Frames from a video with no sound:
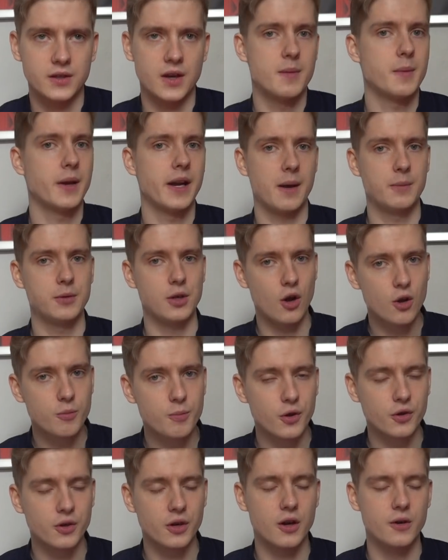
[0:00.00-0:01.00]
Ne? Aber da habe ich auch
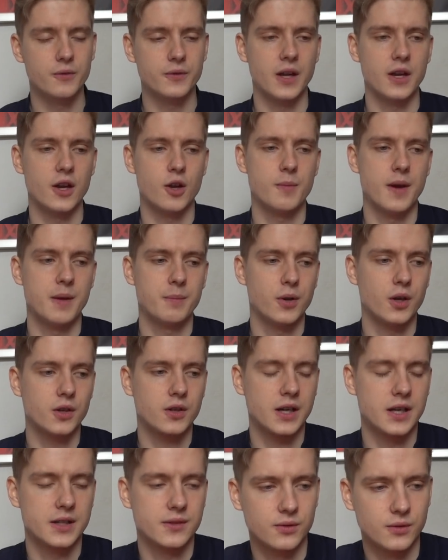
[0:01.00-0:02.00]
Bock drauf, da nochmal einen
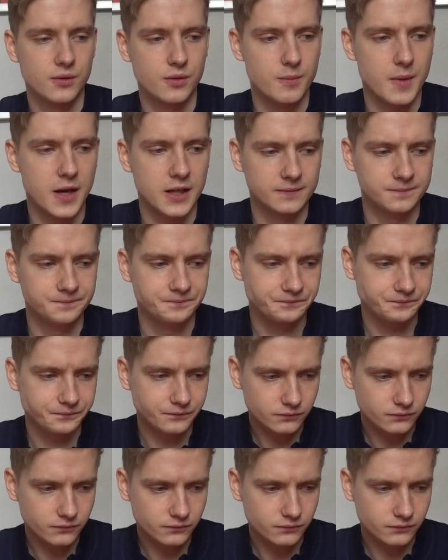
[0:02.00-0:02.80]
Podcast zu, machen.